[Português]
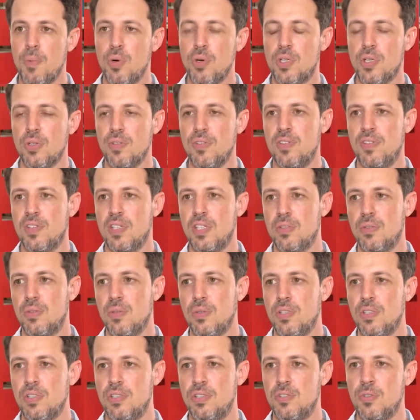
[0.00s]
Porque os
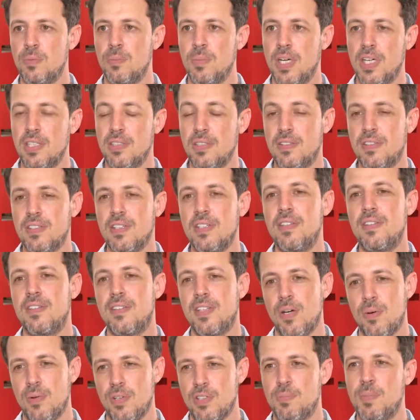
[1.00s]
escritores de humanas e
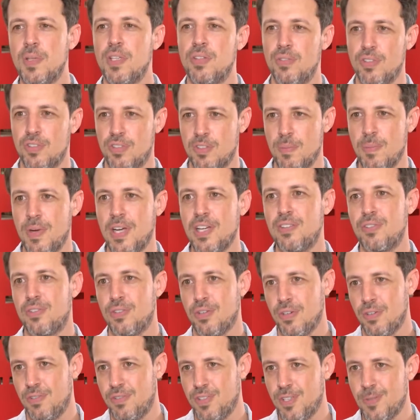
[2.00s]
são as pessoas que mais
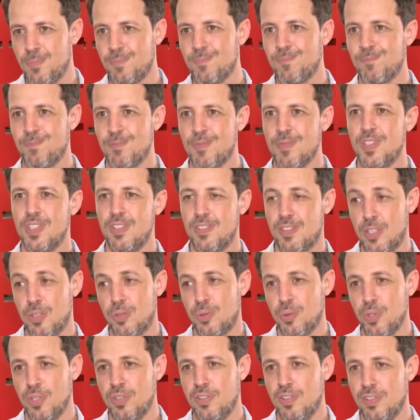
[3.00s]
sofrem,
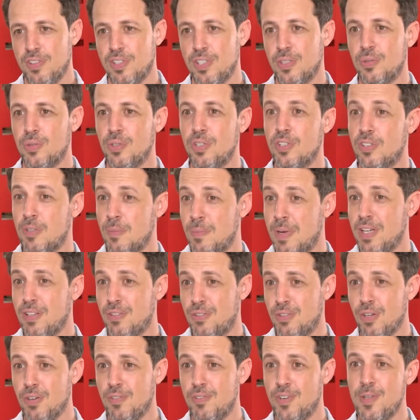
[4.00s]
escritores e escritoras que
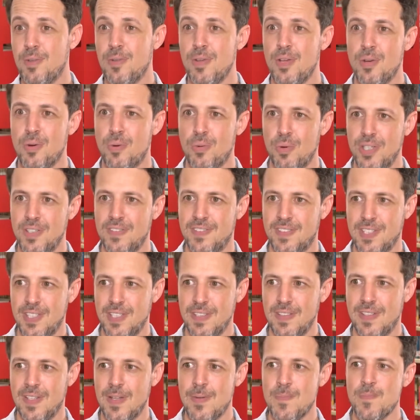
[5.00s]
mais sofrem com a
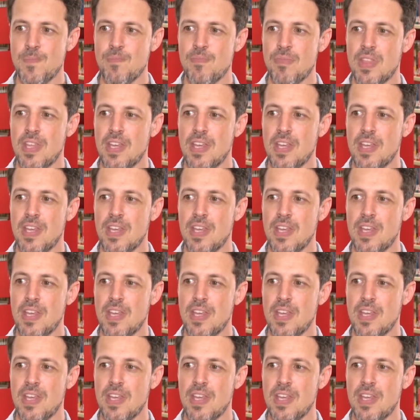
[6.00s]
escrita,